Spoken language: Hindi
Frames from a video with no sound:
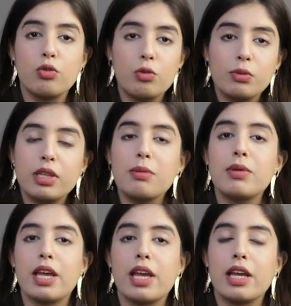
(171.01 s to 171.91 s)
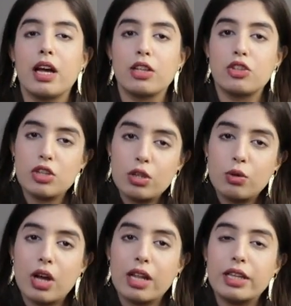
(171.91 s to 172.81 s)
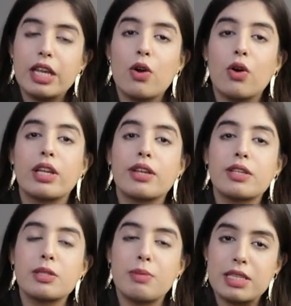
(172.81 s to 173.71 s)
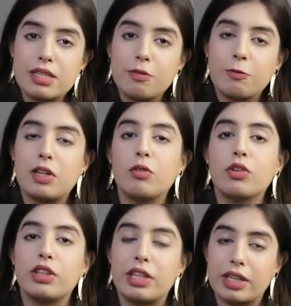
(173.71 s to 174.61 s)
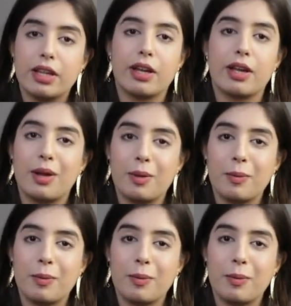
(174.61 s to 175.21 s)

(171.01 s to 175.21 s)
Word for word: रूम की भी एक अच्छी लुक आती है और एक एक्सपेंसिव फील वो देता है